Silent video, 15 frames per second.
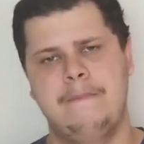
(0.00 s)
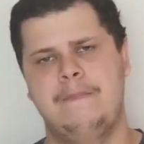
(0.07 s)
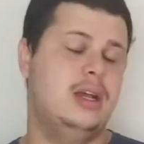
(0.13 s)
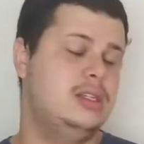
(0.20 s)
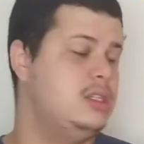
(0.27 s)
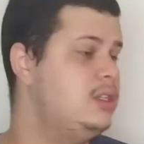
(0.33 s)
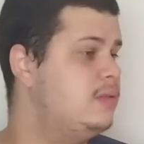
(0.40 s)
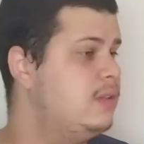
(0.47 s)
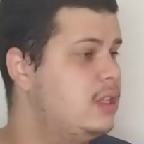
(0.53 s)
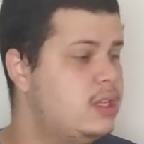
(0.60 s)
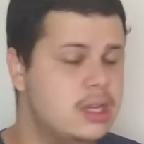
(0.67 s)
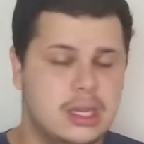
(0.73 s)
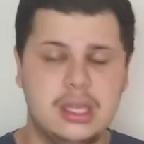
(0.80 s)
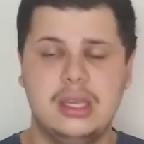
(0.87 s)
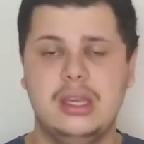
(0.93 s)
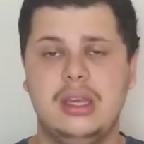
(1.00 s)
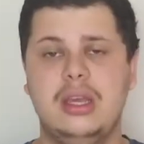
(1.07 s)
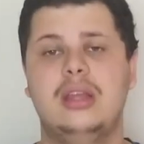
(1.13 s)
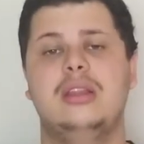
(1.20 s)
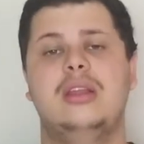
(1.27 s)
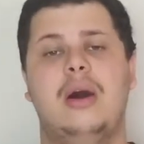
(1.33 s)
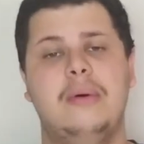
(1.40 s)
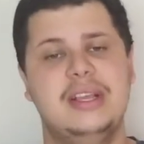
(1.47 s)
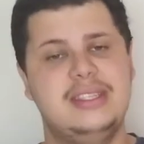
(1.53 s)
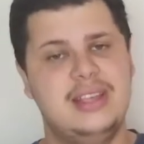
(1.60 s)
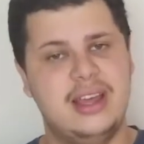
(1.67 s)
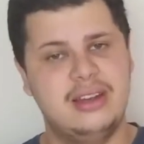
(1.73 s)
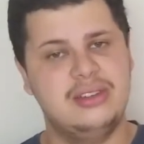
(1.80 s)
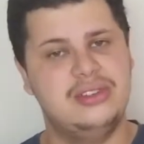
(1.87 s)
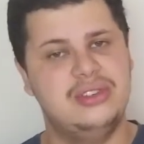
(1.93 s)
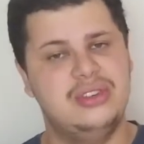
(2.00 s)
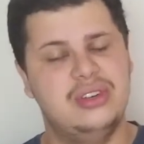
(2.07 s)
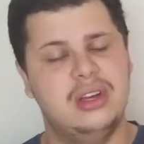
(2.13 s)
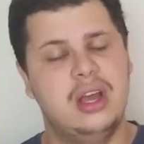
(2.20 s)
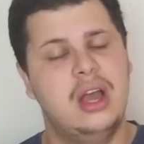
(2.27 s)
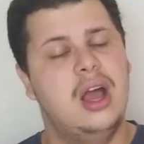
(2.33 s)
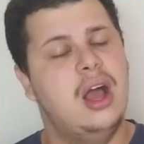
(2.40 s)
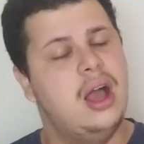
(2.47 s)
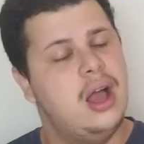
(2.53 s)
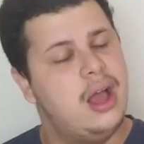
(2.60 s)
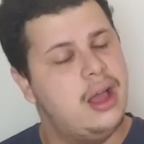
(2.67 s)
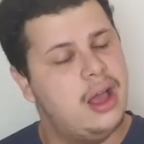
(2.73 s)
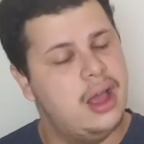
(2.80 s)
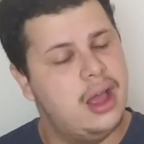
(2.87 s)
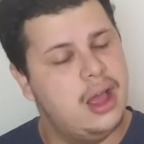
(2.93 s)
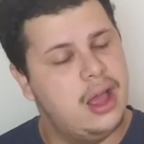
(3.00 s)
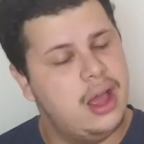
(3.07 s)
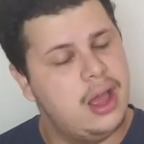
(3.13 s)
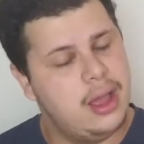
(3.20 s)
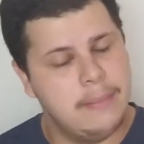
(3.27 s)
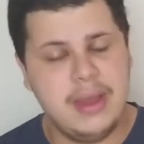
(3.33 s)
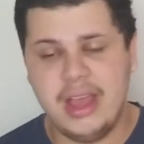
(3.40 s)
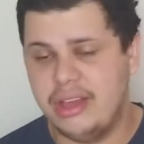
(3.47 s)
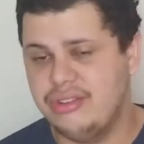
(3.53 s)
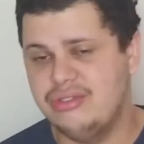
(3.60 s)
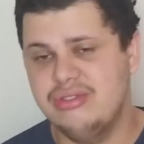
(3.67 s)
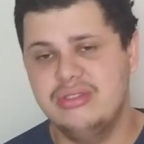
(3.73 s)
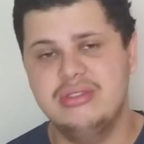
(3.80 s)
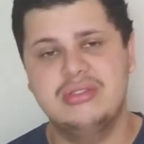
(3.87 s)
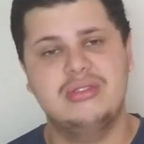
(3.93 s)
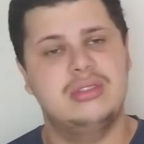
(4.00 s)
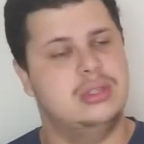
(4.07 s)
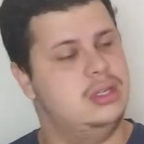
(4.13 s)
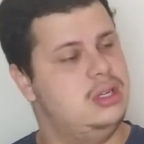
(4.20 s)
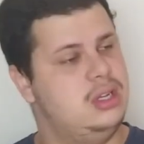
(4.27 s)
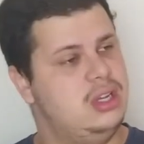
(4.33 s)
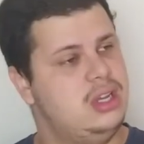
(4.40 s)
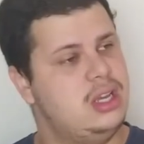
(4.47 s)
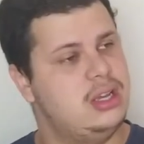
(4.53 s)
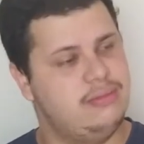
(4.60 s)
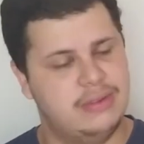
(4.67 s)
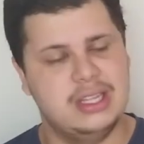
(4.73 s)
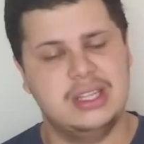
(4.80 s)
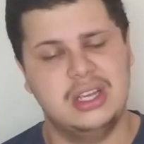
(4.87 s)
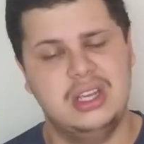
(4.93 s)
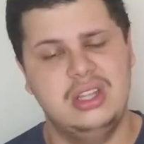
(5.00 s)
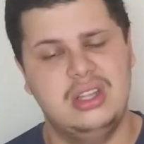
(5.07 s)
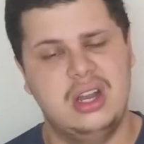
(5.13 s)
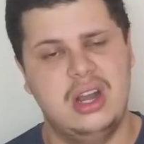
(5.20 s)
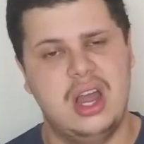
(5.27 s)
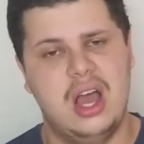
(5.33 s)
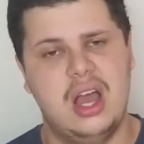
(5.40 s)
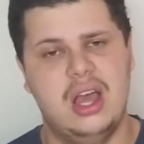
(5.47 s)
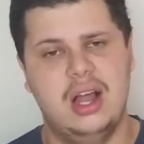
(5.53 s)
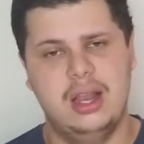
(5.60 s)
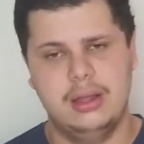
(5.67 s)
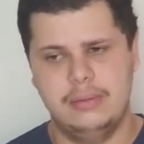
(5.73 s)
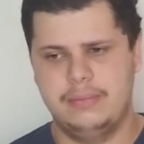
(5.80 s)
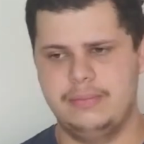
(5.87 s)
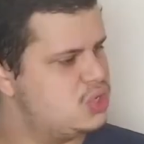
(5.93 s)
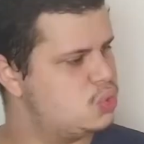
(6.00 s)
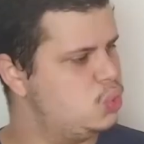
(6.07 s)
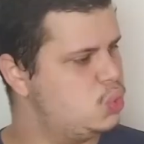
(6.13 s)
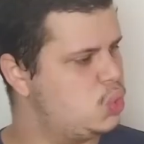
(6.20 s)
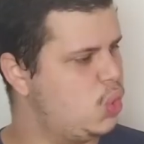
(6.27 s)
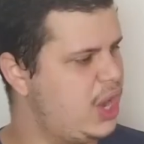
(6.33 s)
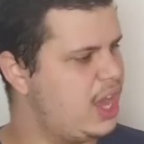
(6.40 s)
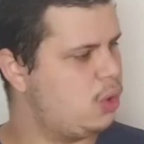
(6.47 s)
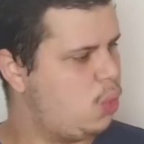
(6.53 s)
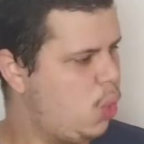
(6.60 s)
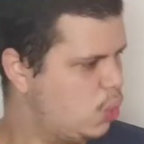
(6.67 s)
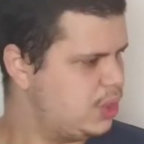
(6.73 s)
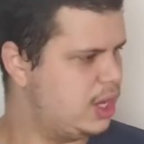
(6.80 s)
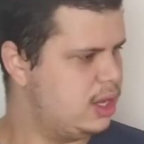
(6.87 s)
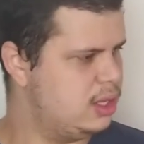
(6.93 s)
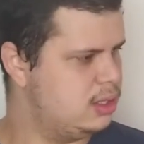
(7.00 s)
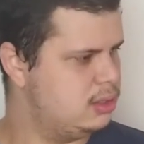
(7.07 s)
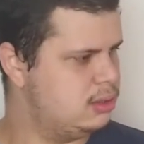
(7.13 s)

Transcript: É, a gente vai ter que dar uma série de é, remédios e vai ter que internar ela. Você escutou, né, Golda?